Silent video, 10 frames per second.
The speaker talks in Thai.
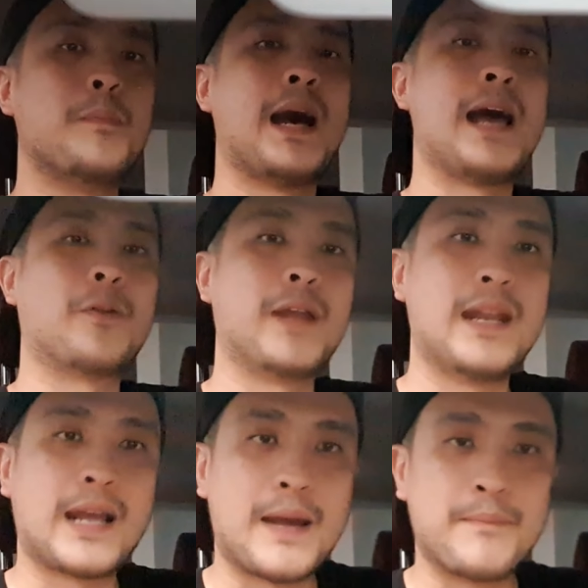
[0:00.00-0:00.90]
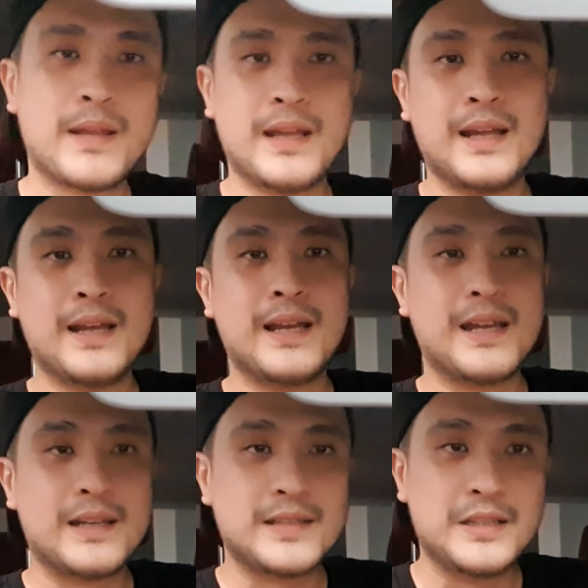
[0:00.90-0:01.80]
ลงมาตรงนี้นะครับ
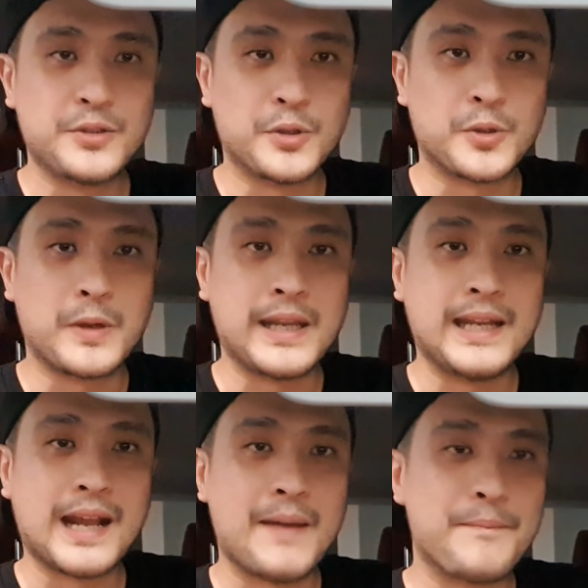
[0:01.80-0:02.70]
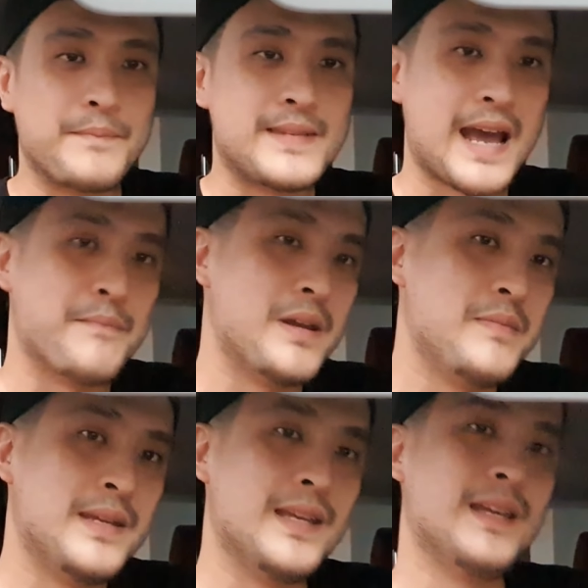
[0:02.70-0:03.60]
ชิ้นส่วนตรงนี้นะครับจะไม่
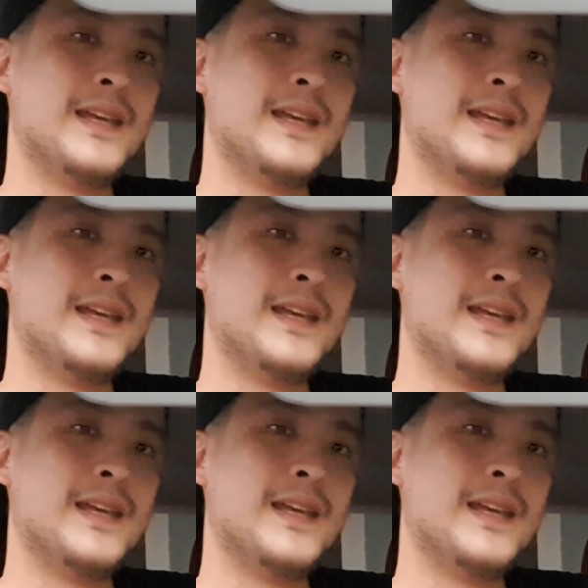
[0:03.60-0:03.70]
มี